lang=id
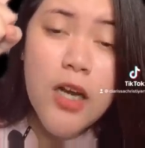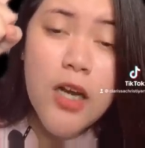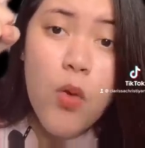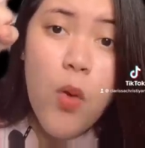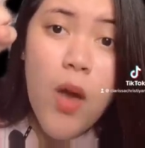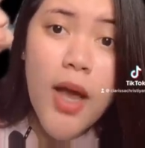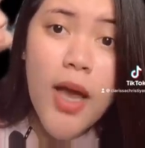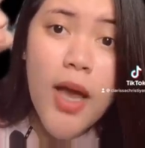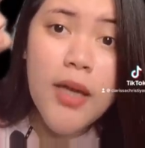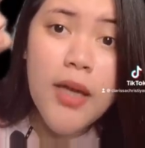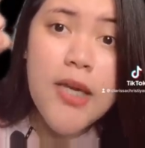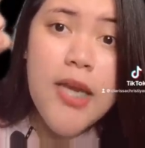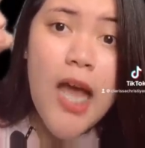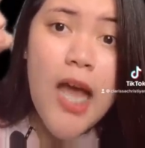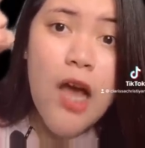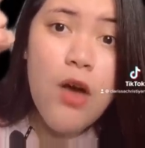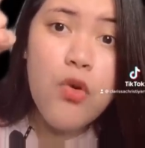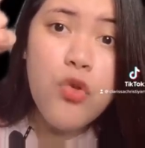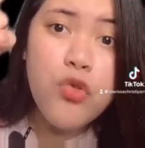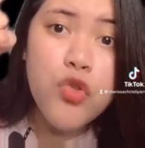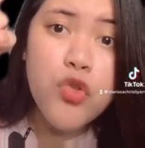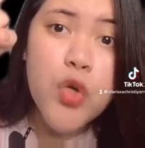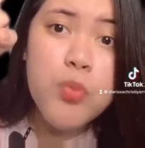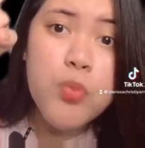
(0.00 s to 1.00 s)
ruangan dia
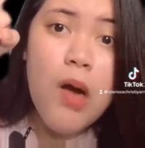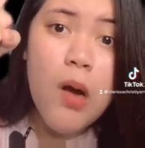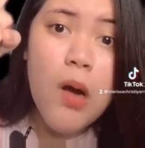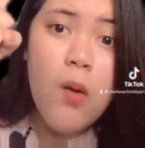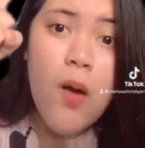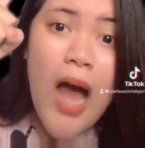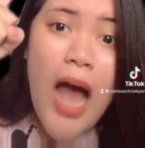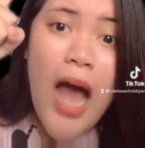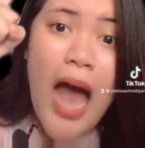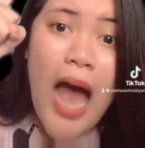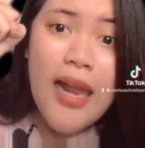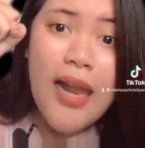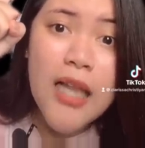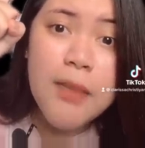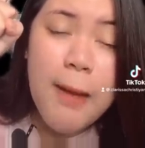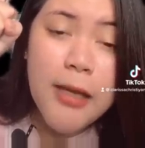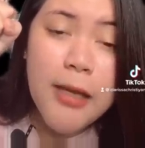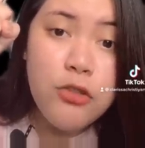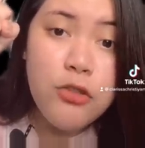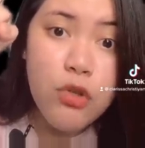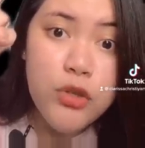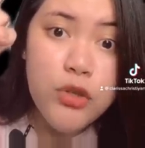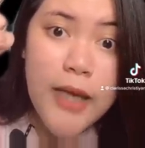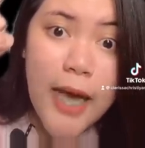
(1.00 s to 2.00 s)
untuk bawa alat
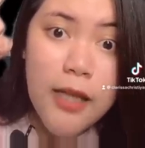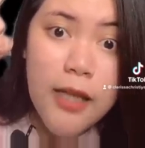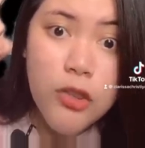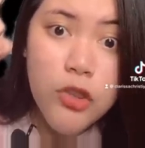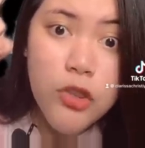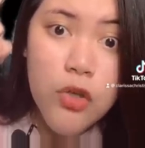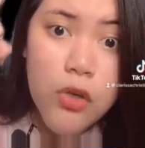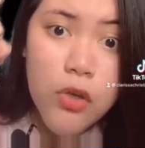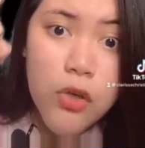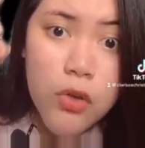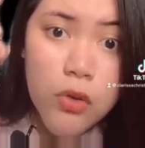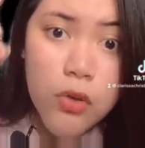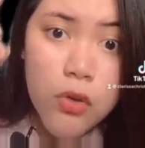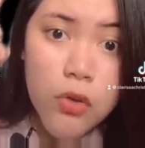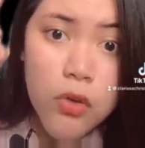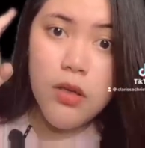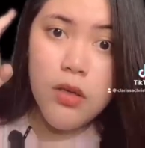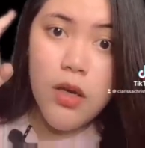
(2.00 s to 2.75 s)
pacu jantung